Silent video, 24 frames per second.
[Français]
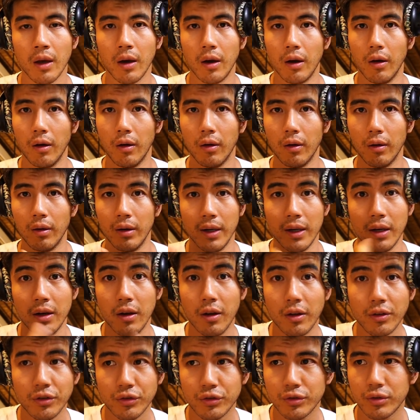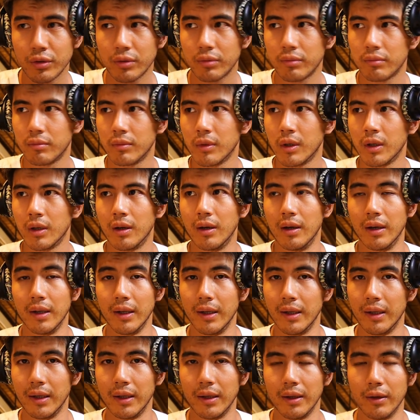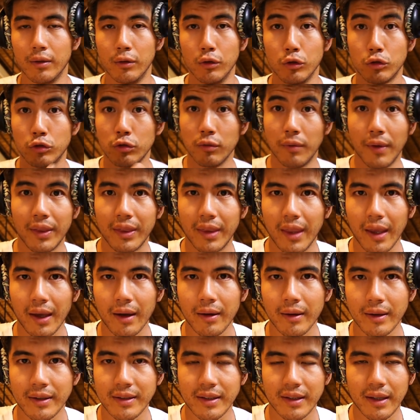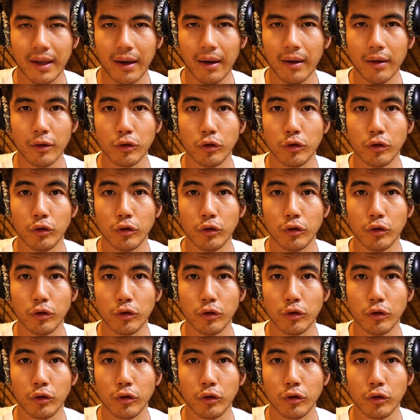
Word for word: euh, les lunges, les euh, soulevés de terre, etc.